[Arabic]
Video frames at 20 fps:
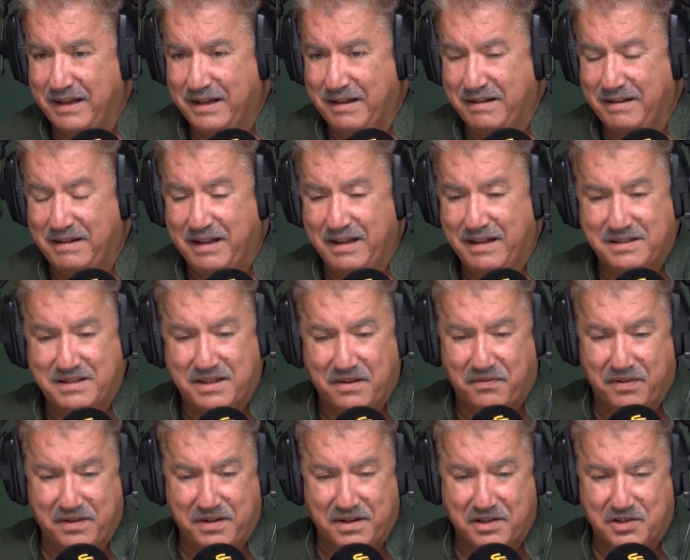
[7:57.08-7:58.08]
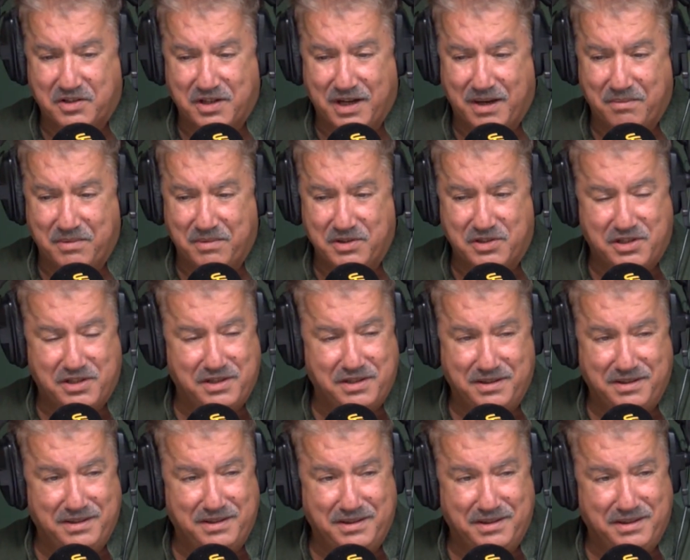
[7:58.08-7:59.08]
يعيش الفن الشعبي
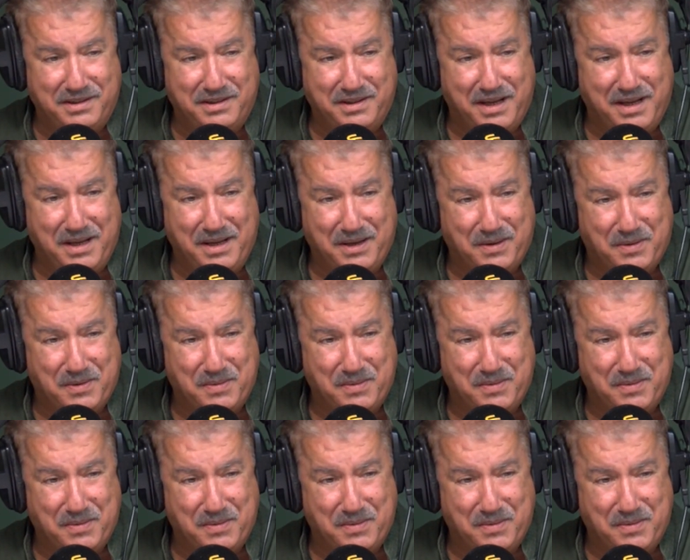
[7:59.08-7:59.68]
جيناكم